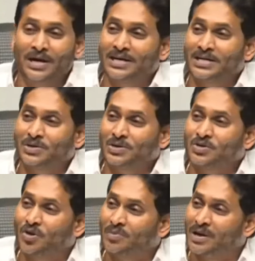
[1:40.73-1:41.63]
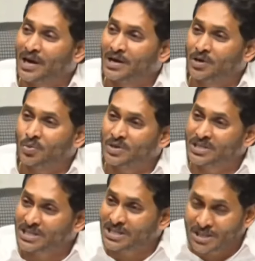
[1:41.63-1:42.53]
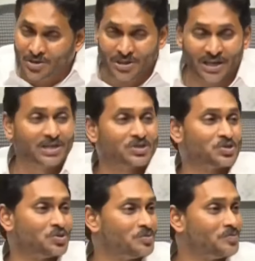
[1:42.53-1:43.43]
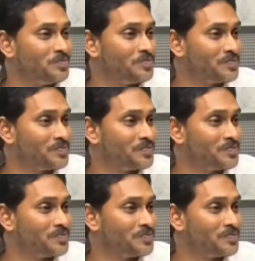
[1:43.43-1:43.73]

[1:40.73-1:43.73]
వెంకటేశ్వర స్వామి లడ్డు విశిష్టతను తగ్గిస్తూ